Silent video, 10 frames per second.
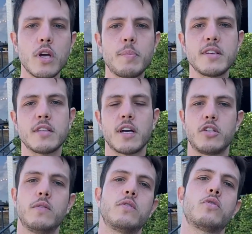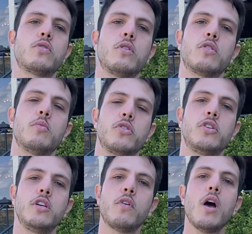representativas no som
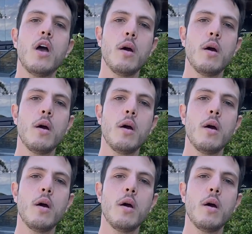automotivo,